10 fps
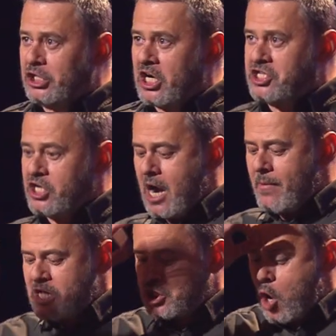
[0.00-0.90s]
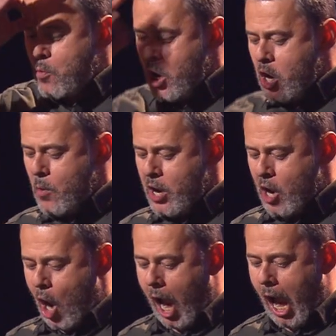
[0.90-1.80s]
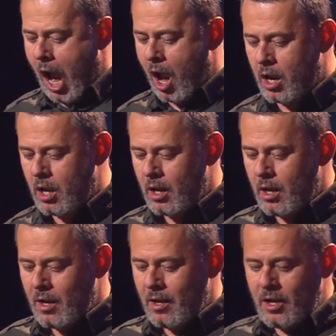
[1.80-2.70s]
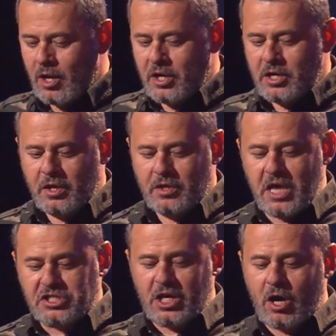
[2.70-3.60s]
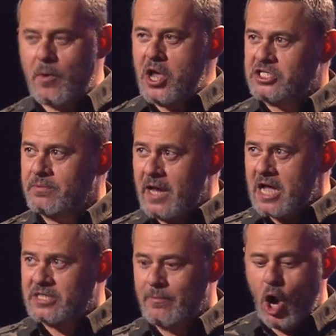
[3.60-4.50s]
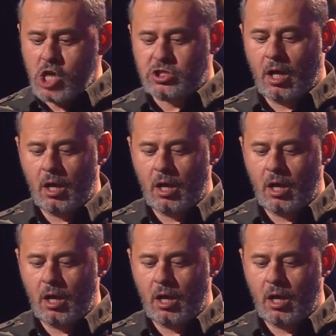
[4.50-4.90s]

tradicional vasco, bueno, bueno, ¿eh? Dice, así como es, venga, hacemos.